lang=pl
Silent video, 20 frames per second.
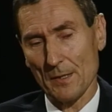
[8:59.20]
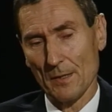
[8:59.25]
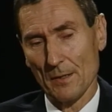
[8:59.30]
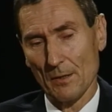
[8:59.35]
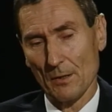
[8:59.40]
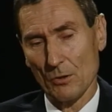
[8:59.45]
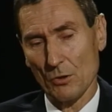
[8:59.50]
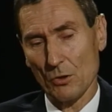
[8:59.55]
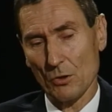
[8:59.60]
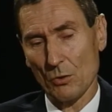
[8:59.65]

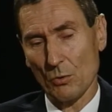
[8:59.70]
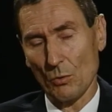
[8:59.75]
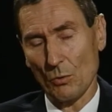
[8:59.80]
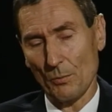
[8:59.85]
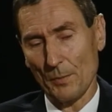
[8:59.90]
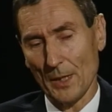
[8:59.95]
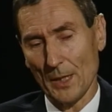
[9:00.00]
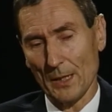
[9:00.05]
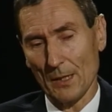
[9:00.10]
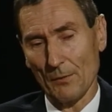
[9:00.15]

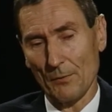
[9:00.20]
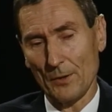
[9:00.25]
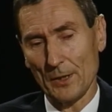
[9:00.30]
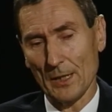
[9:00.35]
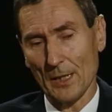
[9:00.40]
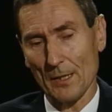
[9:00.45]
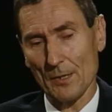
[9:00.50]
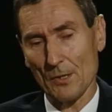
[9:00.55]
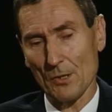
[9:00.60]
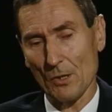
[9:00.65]
strumienie
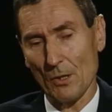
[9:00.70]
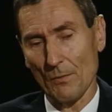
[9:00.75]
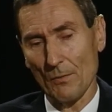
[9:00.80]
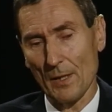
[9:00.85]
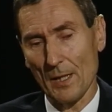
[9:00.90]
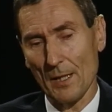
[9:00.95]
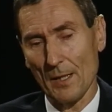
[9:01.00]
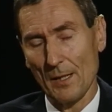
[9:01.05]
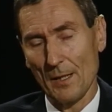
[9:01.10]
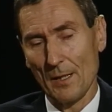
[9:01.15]

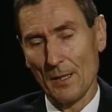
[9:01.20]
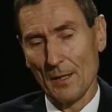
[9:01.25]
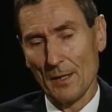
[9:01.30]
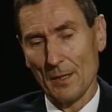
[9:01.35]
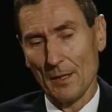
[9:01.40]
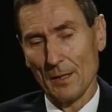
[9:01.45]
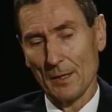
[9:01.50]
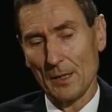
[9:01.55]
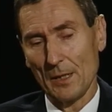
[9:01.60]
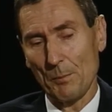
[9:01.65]
finansowe
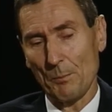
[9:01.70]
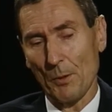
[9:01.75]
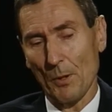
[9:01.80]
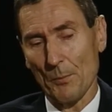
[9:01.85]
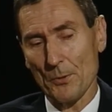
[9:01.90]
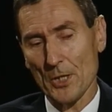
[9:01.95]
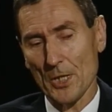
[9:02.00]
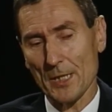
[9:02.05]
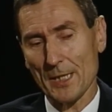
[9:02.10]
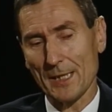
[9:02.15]
i
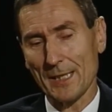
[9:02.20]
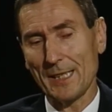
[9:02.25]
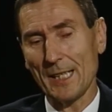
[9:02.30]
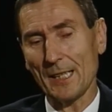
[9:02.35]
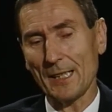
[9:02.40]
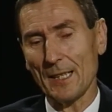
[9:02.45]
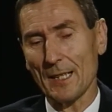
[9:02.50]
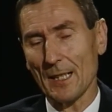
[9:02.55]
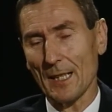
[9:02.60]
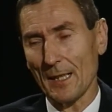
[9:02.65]
poprzez
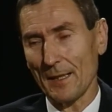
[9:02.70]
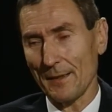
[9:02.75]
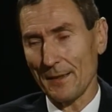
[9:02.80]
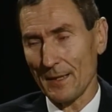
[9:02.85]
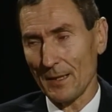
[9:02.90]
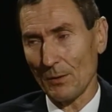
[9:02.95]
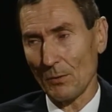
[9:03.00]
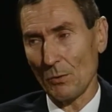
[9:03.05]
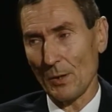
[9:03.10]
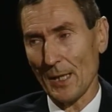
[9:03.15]
generalne
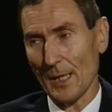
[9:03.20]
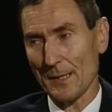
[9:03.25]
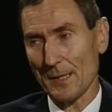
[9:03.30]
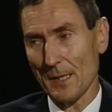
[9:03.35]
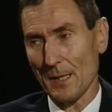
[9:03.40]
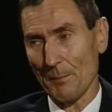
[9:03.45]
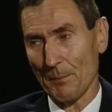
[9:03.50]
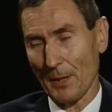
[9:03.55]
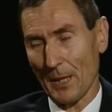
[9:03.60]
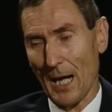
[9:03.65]

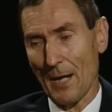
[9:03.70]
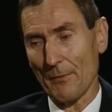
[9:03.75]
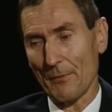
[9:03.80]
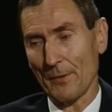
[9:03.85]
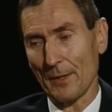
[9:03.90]
regulacje prawne,